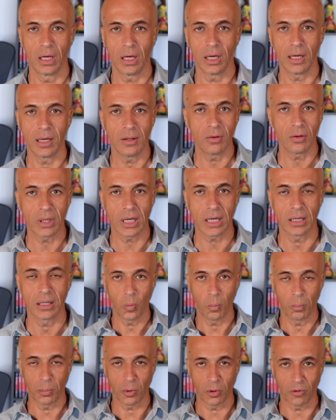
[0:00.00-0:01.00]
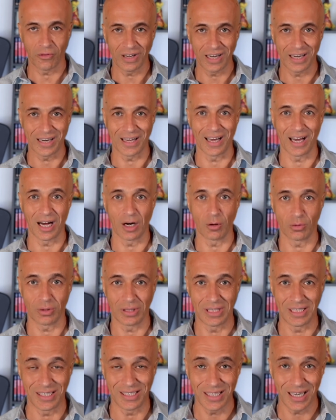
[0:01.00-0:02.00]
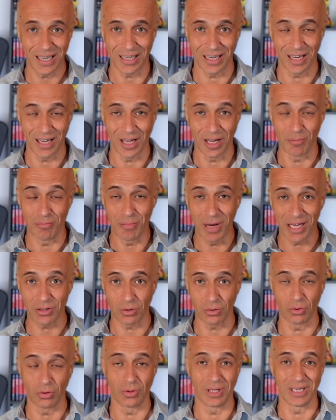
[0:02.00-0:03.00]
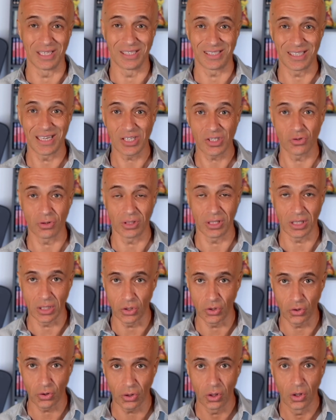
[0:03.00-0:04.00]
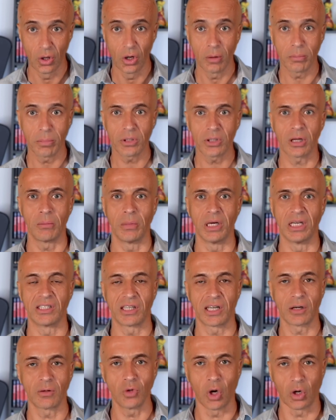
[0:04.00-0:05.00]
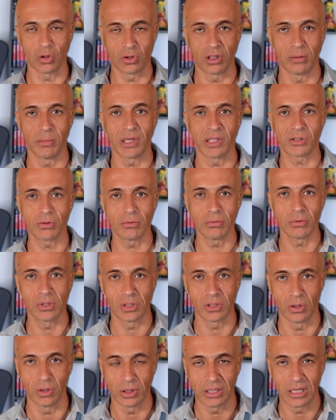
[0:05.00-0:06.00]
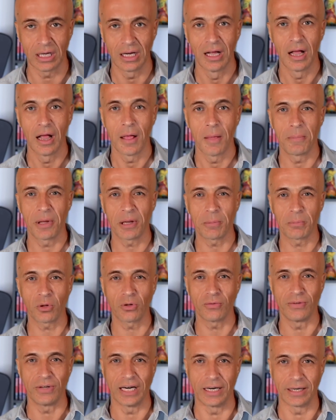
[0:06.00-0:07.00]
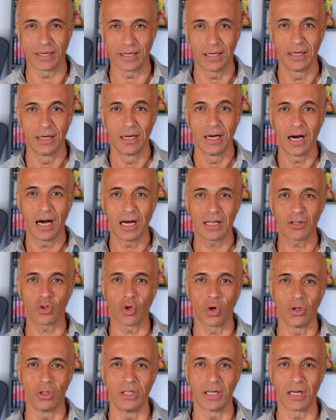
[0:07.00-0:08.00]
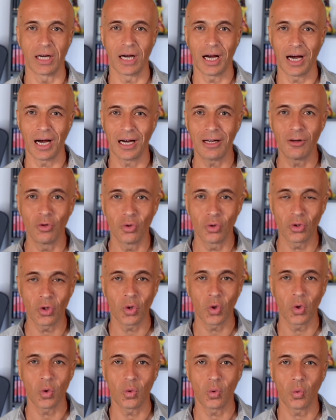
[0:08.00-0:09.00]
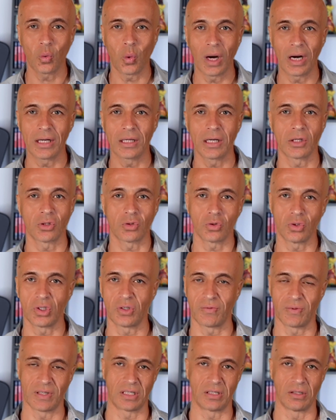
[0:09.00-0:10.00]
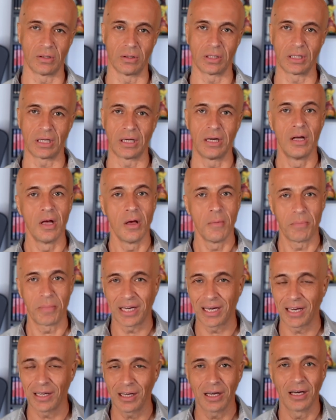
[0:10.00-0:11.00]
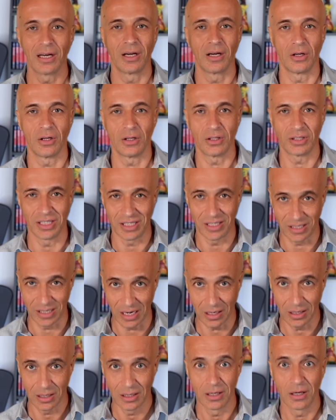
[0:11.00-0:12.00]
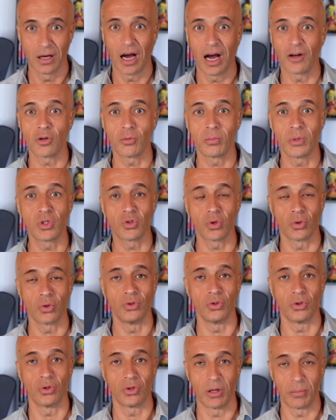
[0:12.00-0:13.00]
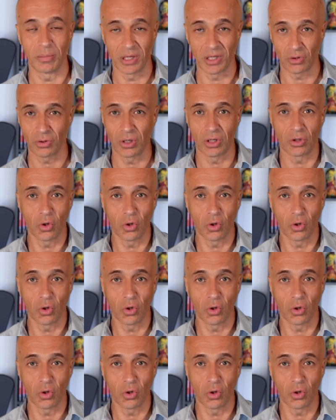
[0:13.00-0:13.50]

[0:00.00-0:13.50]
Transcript: E allora Provare a utilizzare il metodo del sasso grigio potrebbe essere un'ottima soluzione per provare a togliere a loro qualche soddisfazione, perché si sa hanno bisogno le persone